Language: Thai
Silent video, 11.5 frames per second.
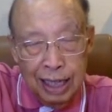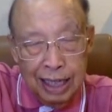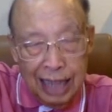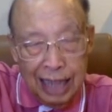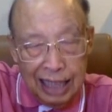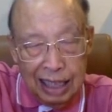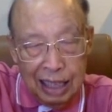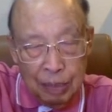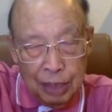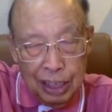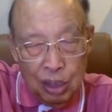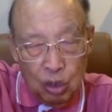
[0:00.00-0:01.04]
และที่แผ่
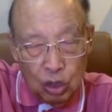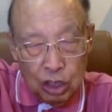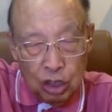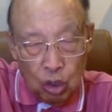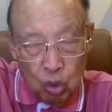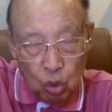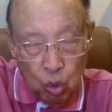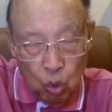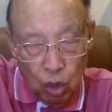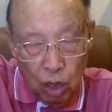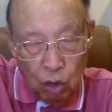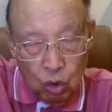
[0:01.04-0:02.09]
นดินโลกจะต้องขุ
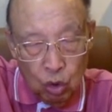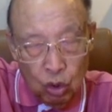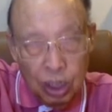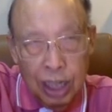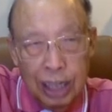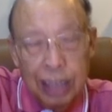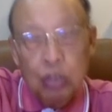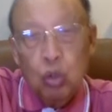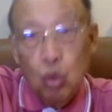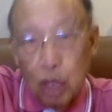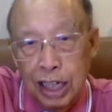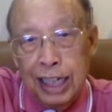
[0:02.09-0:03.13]
เขาลง และทุก
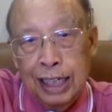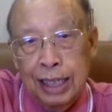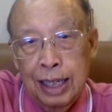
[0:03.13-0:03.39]
ลี้น